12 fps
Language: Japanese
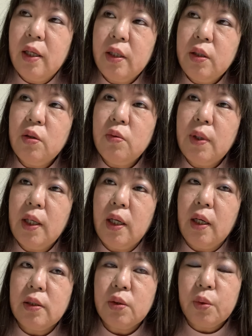要
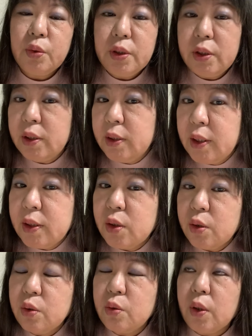はそこに陳列
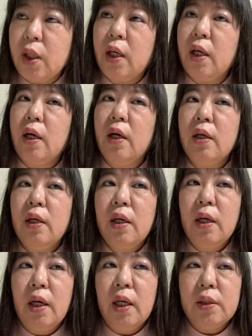するとか
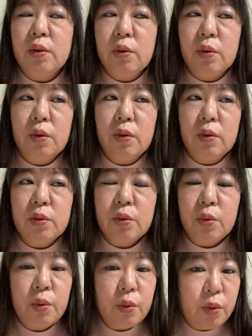あのそ
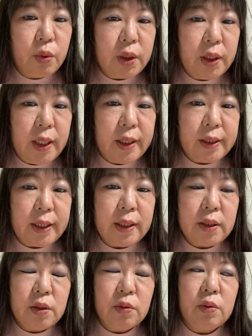こをきれいに管
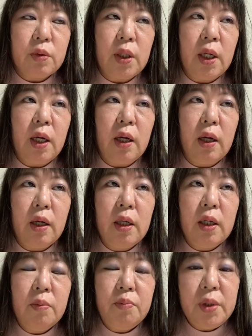理するとか
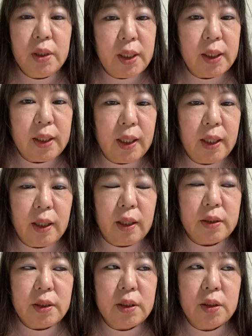みんなが
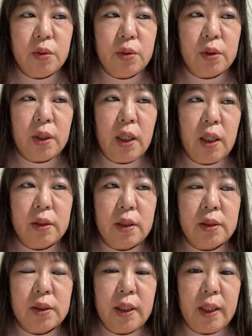地域の人が
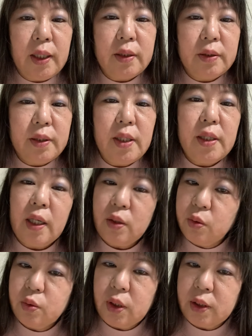助け合ってや
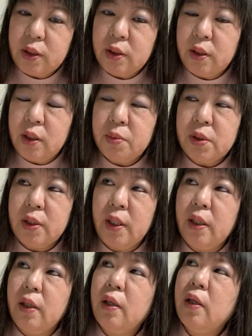る形になりますね。